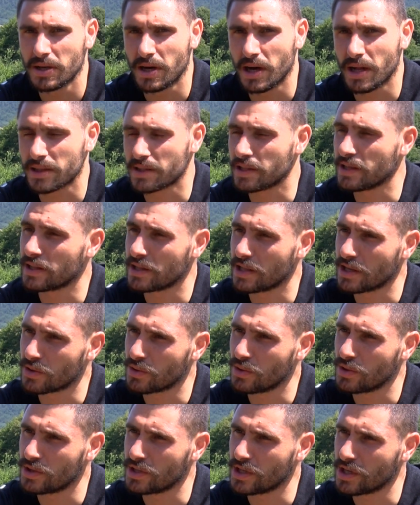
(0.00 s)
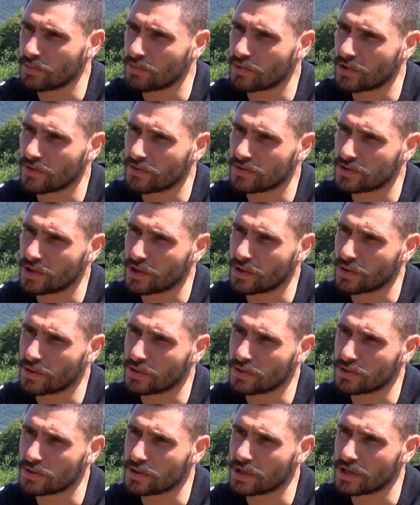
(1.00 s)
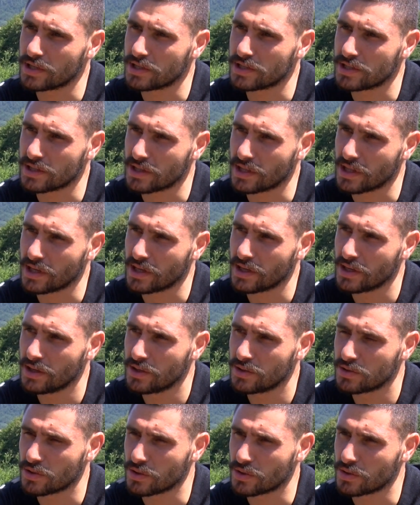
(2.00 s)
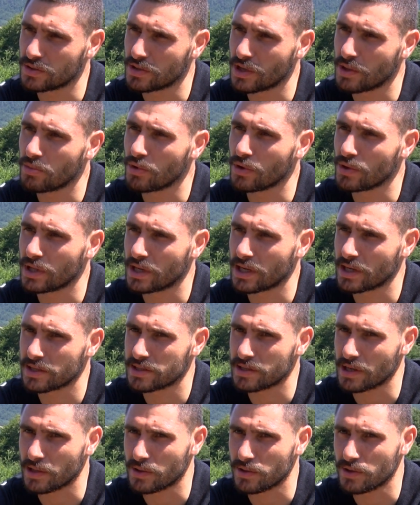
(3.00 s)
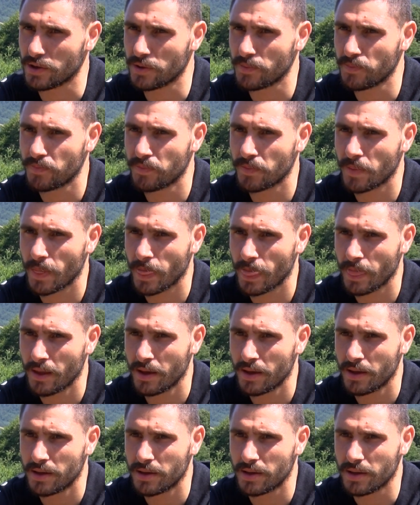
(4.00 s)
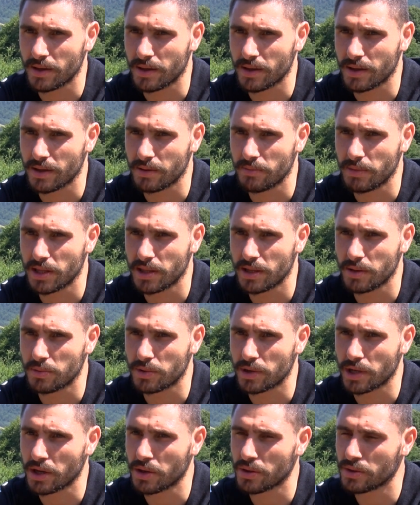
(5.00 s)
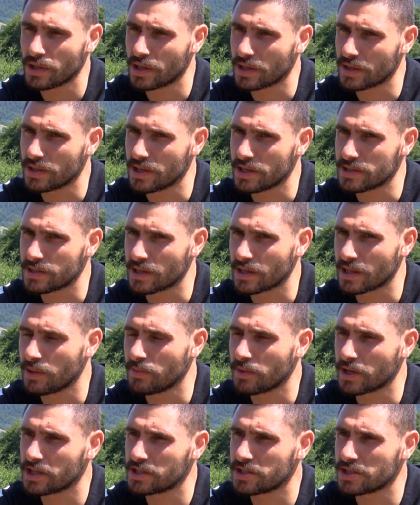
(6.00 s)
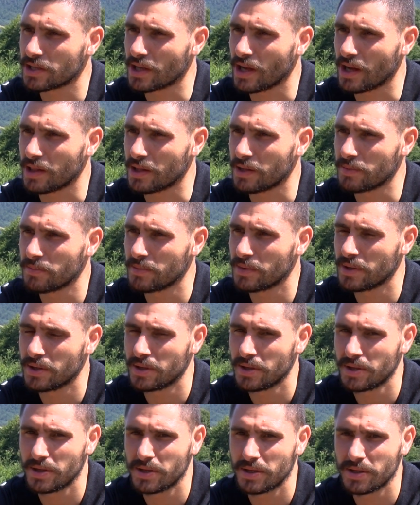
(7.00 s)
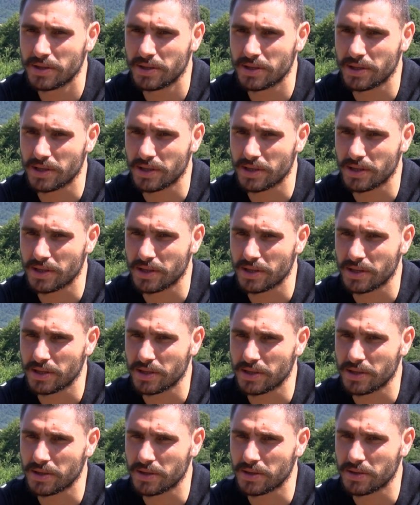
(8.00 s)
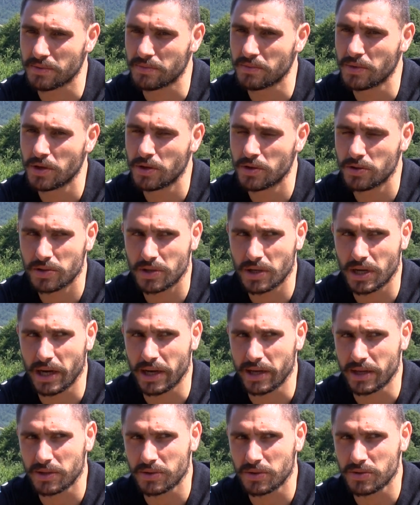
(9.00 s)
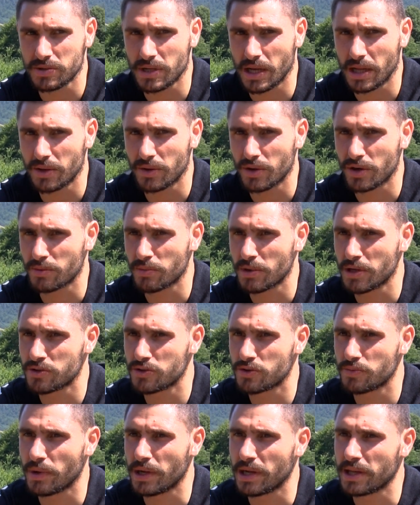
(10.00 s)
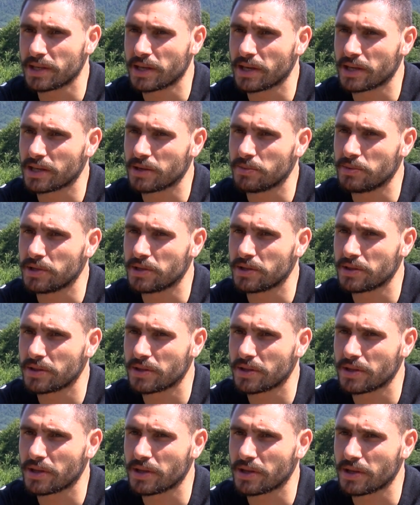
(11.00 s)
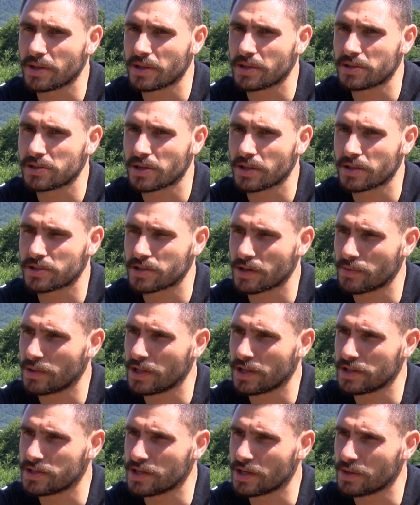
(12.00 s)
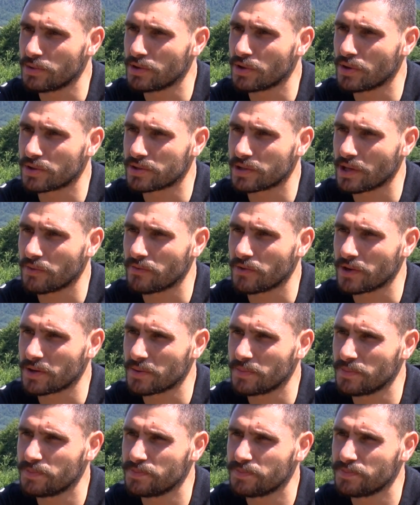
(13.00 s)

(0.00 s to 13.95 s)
alt liglerde oynayan profesyonel oyuncular için de çok güzel bir olanak sağlıyor. E, ben de buraya onları desteklemek için geldim. E, gayet güzel normal Süper Lig ekibinin e, çalışabileceği bir ortam var.